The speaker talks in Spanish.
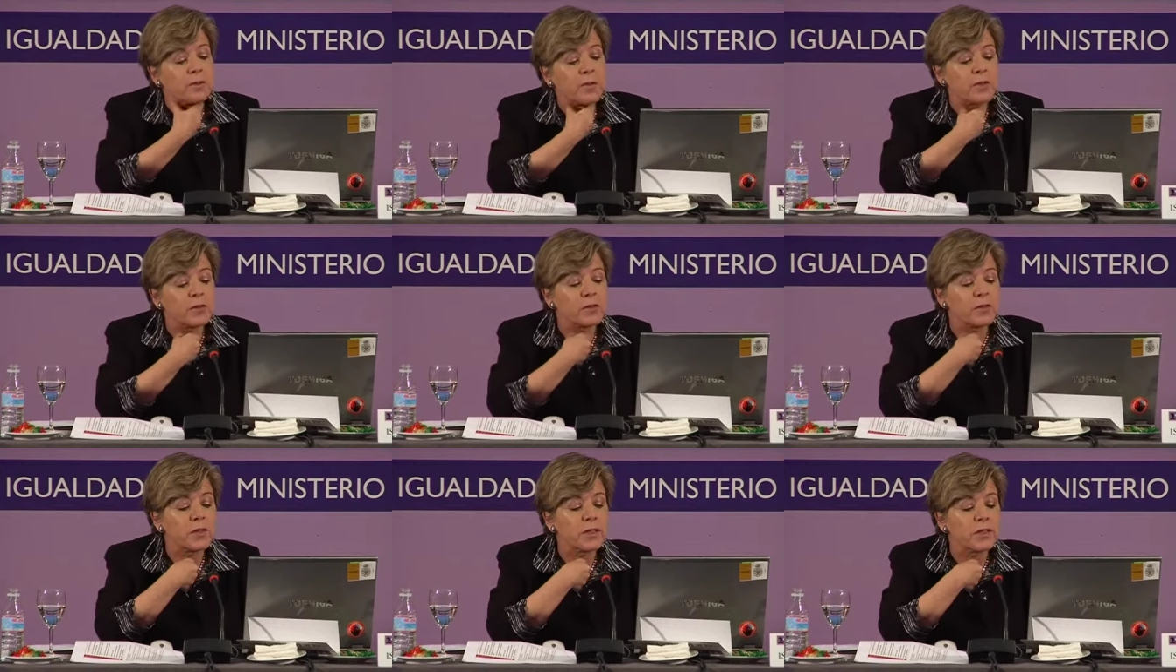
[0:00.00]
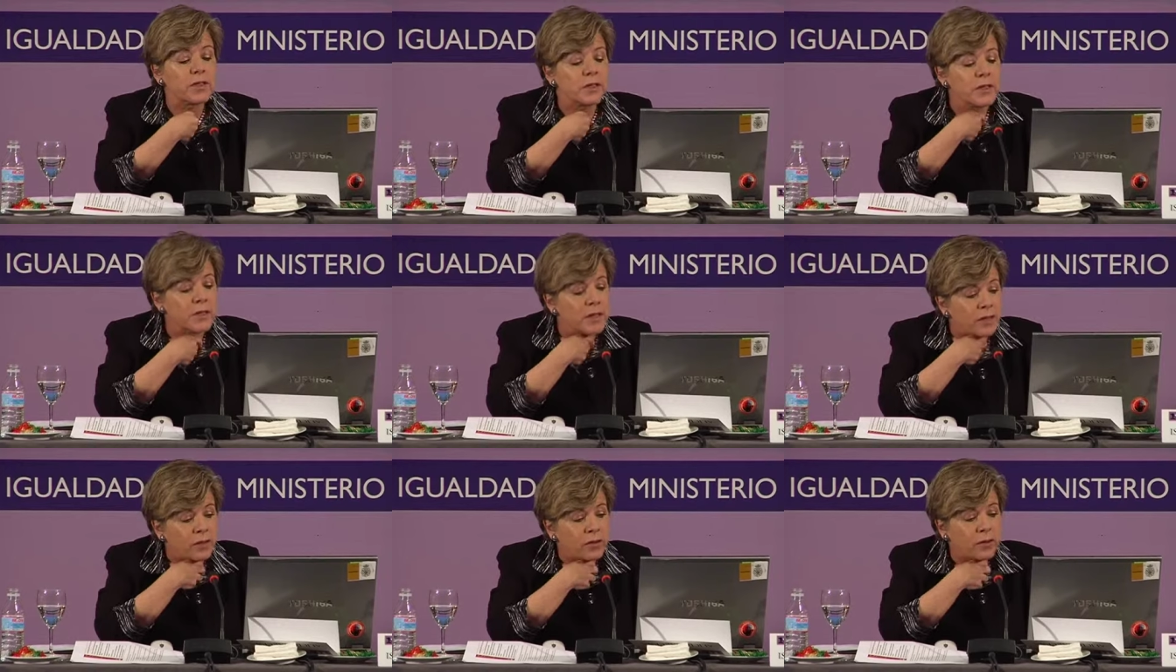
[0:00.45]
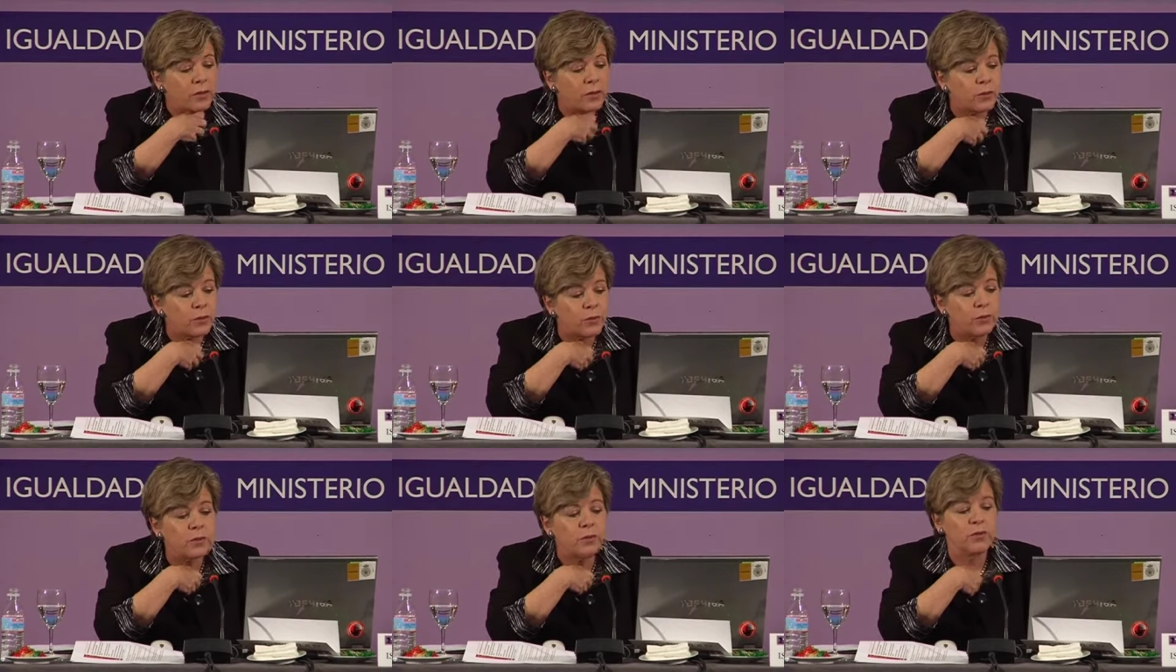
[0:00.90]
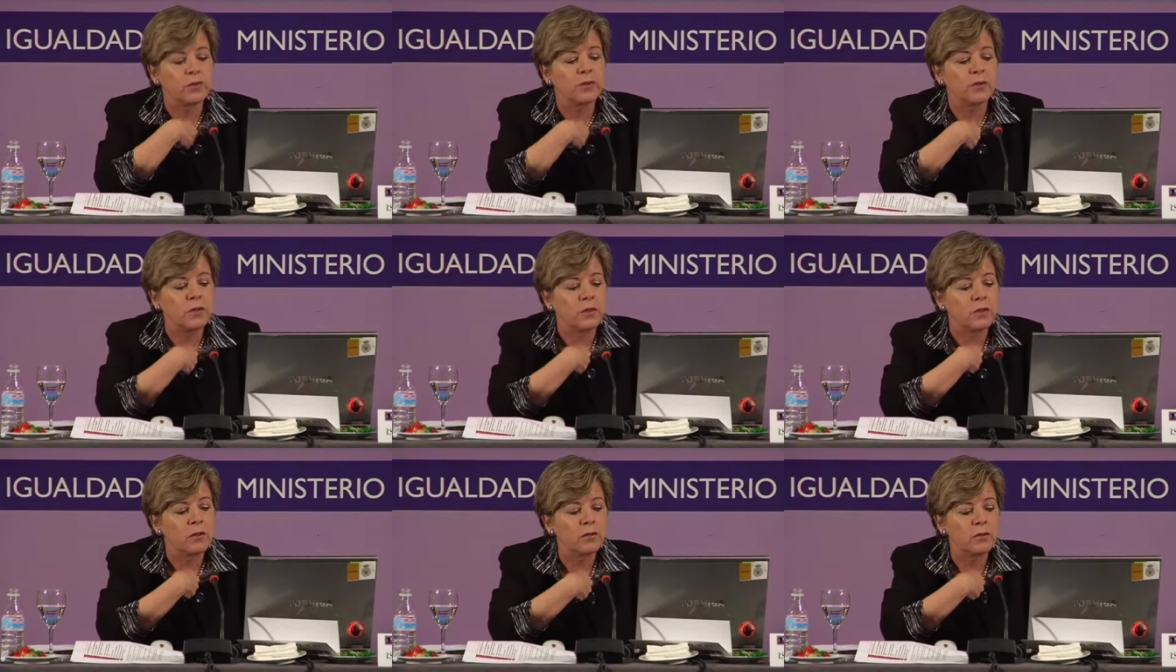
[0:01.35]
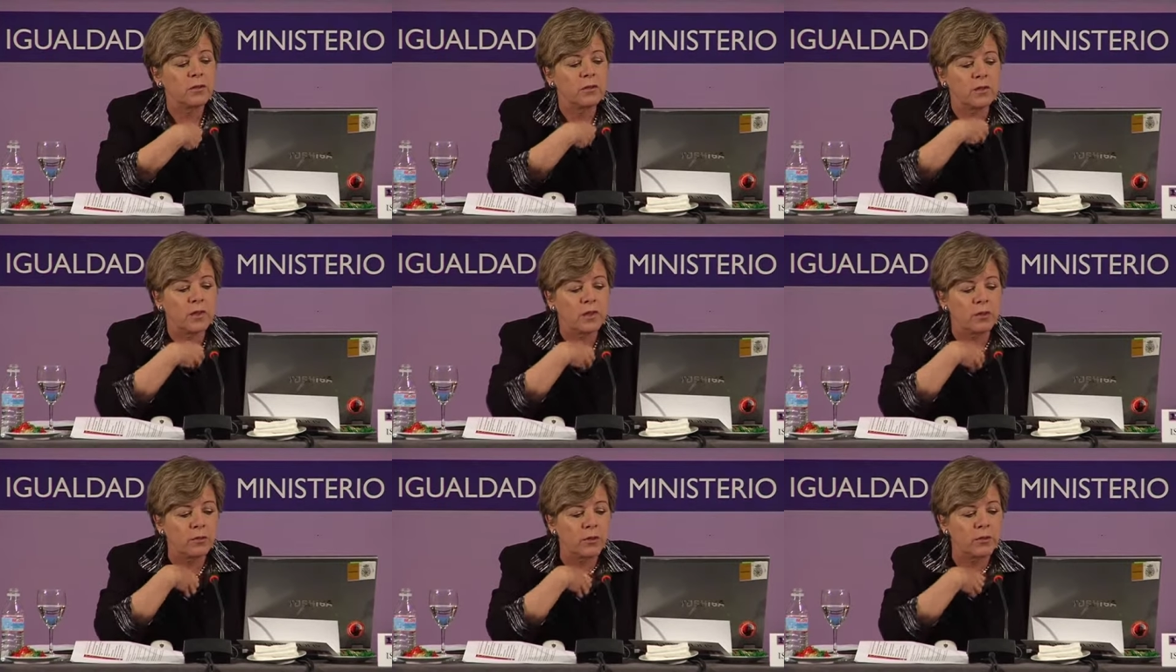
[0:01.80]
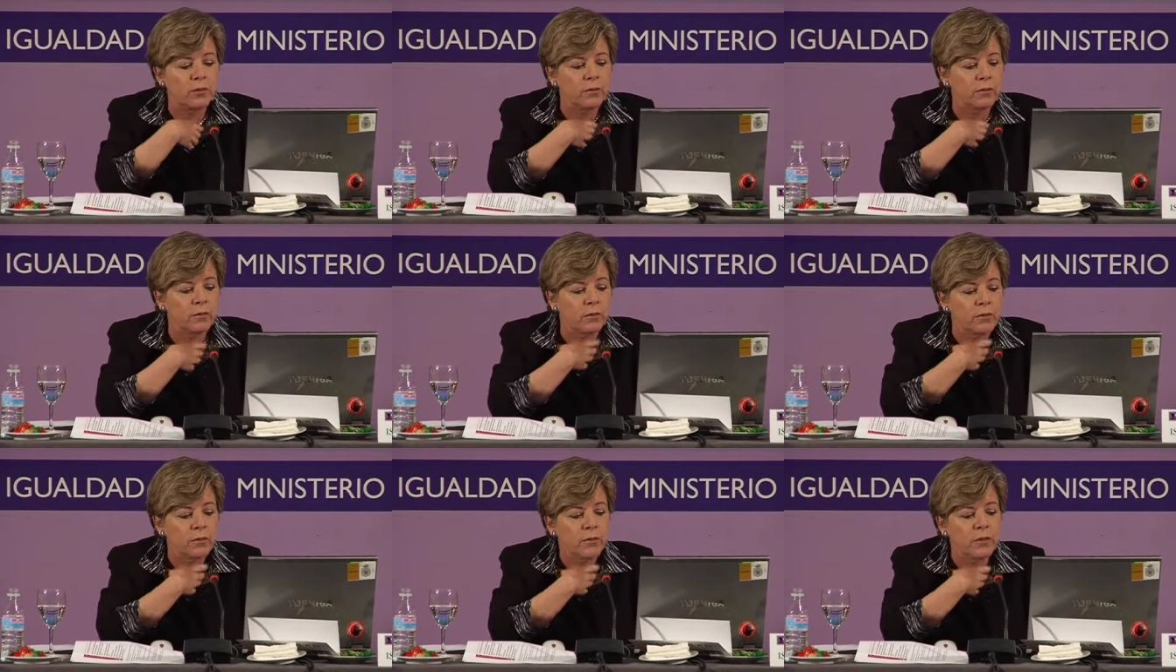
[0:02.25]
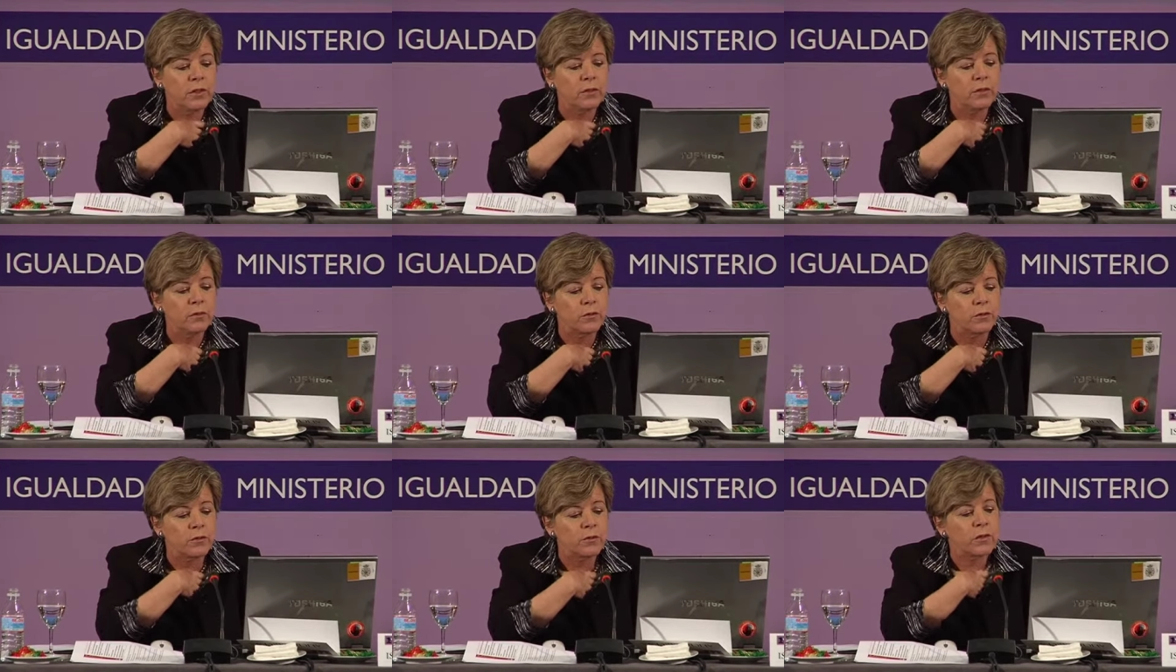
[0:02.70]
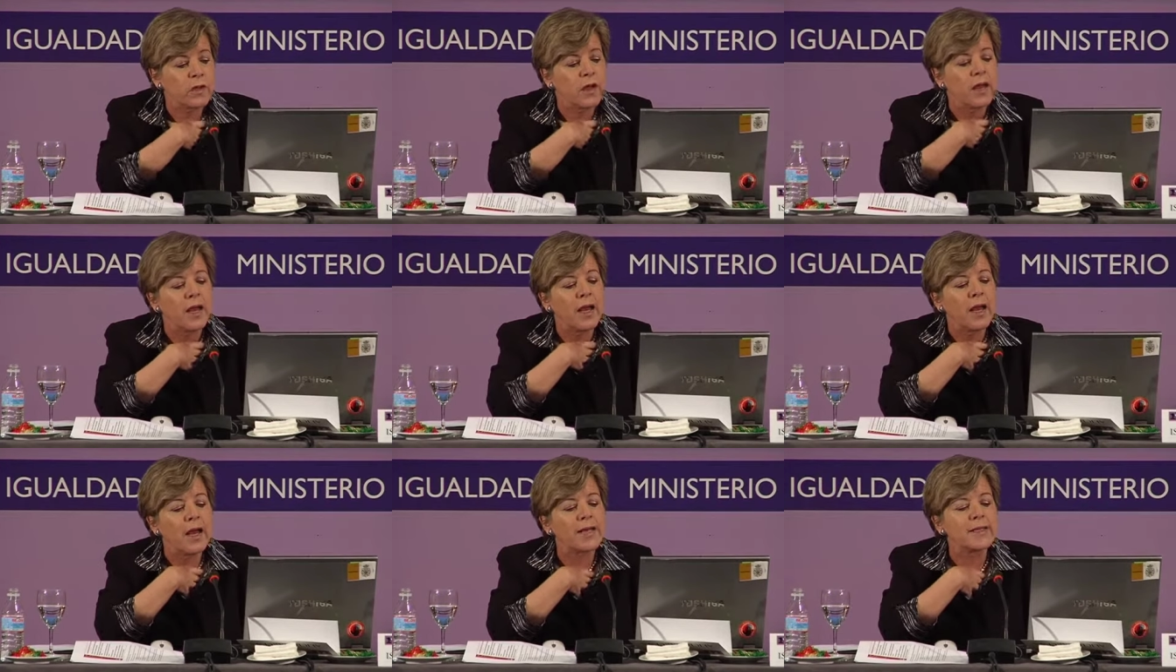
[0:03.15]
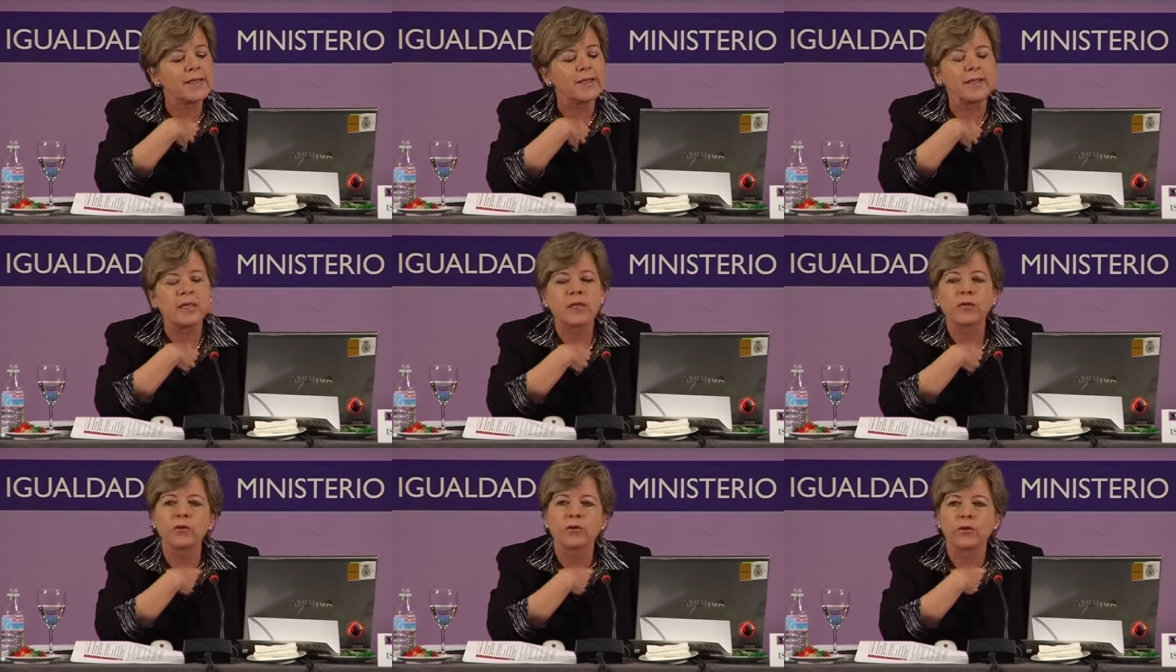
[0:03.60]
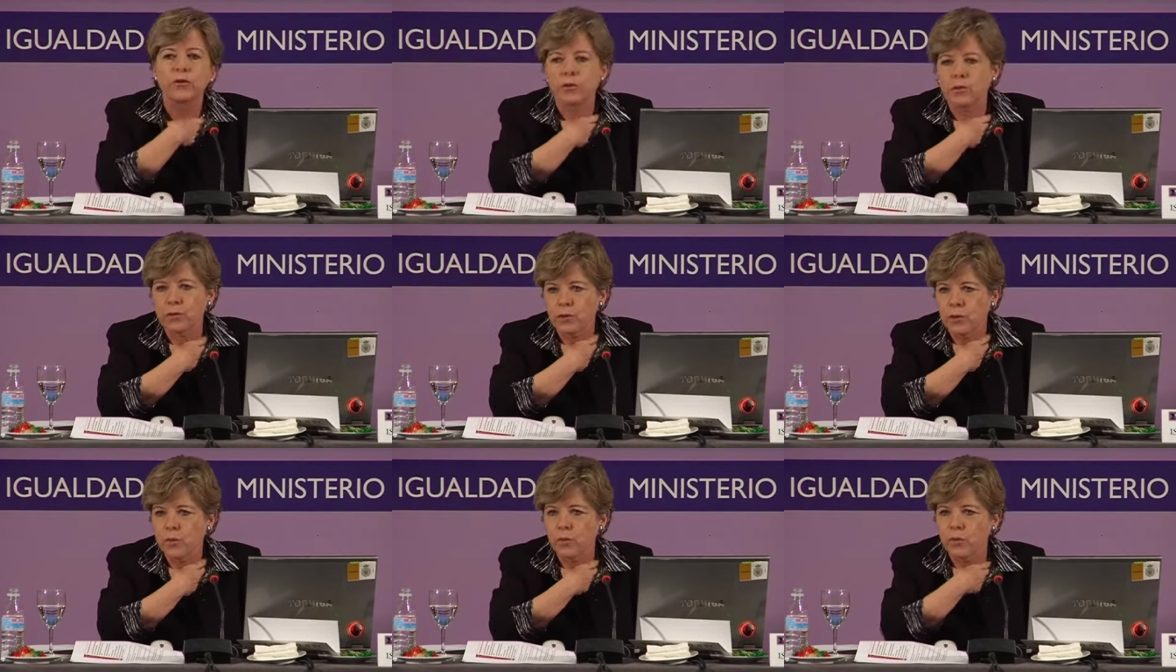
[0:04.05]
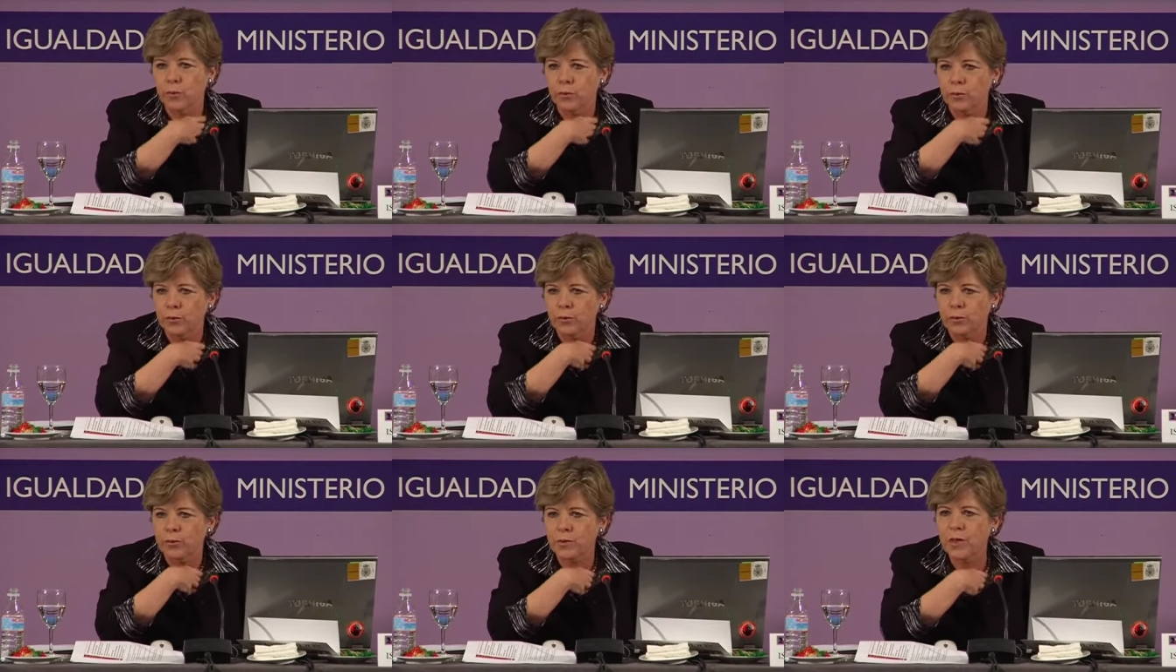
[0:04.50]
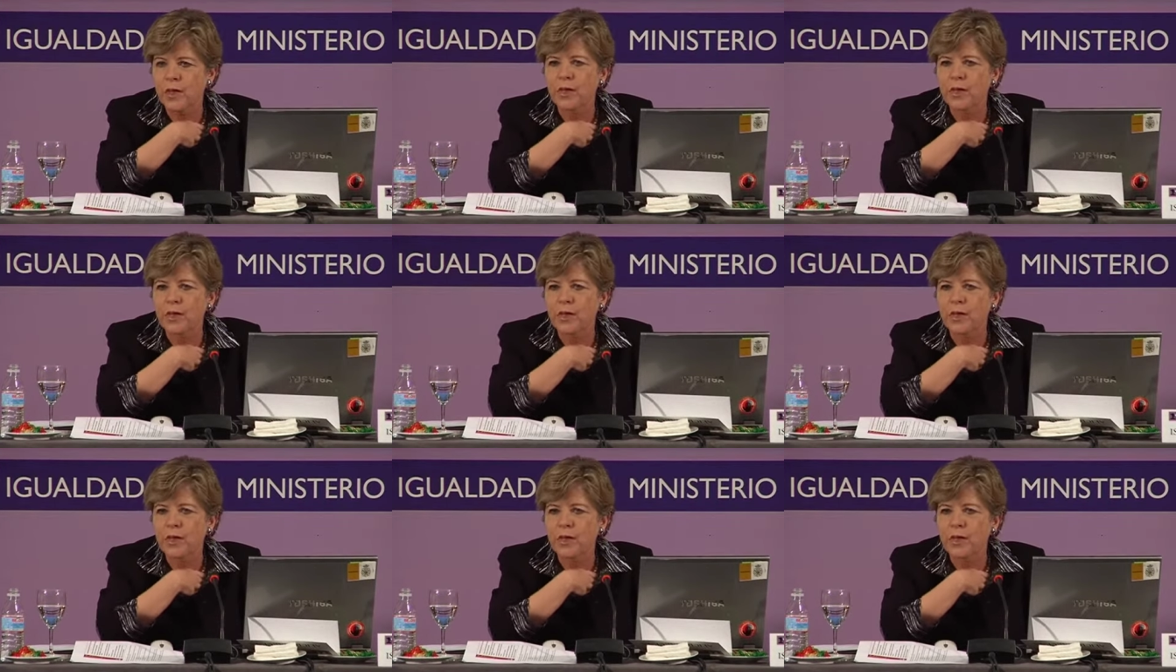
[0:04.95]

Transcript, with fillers: pasó de 108 entre 94 y 2002 a 112 puntos.